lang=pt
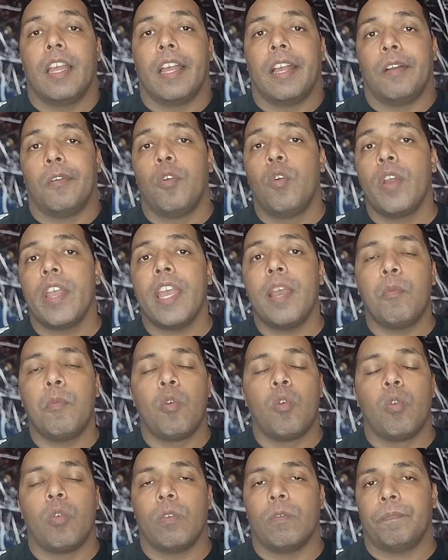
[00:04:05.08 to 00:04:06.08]
O
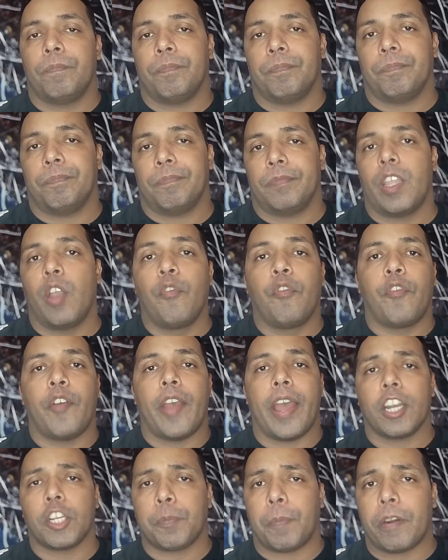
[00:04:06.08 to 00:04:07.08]
Remo deu férias